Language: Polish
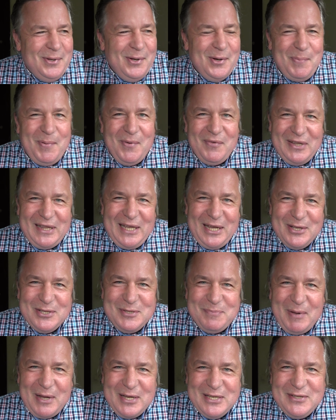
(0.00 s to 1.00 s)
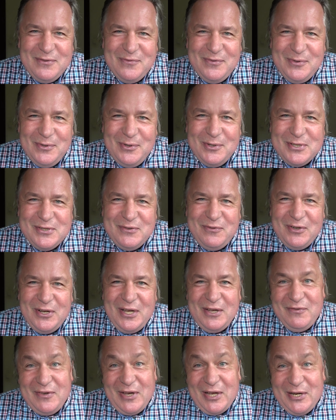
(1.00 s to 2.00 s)
opowiadając Państwu o
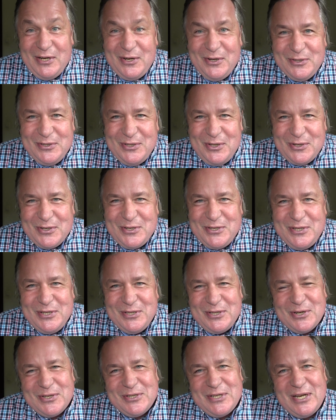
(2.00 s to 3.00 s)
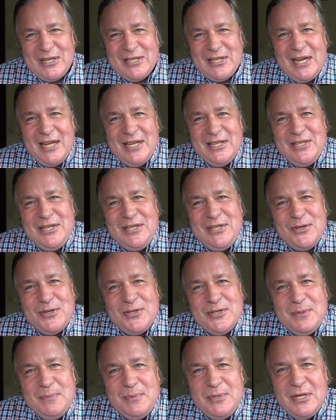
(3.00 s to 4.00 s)
swojej wiarygodności troszeczkę, dziś o
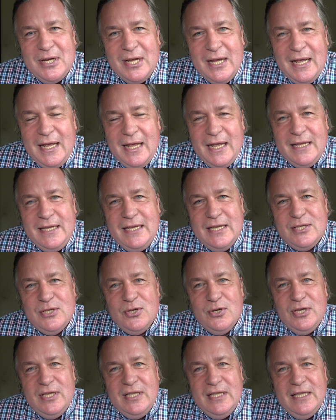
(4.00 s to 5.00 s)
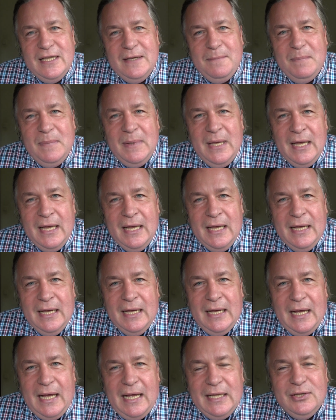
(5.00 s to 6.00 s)
czymś nieco innym,
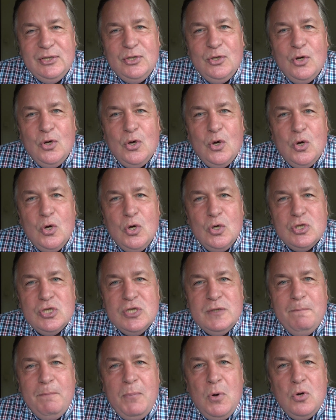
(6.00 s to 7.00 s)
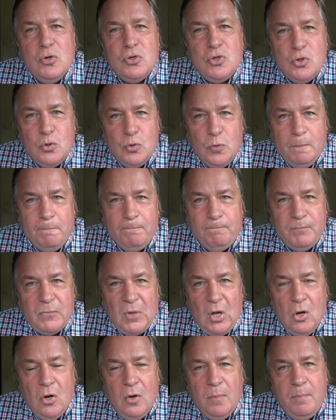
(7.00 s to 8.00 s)
a to o zbożu,
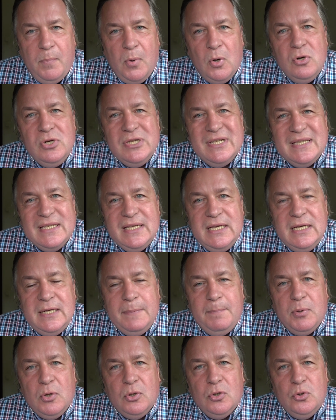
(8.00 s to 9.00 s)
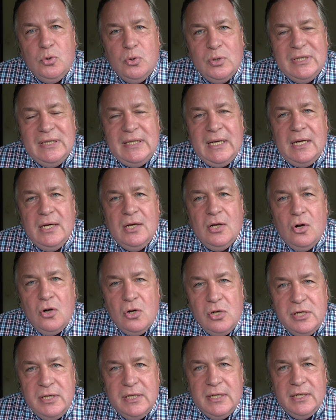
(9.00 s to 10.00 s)
o polskich produktach
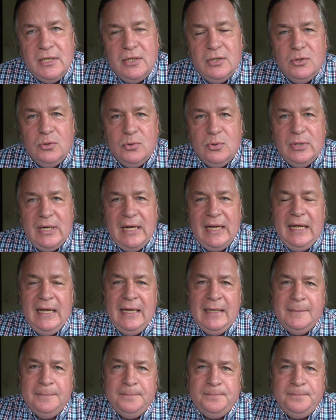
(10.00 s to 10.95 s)
rolnych, które,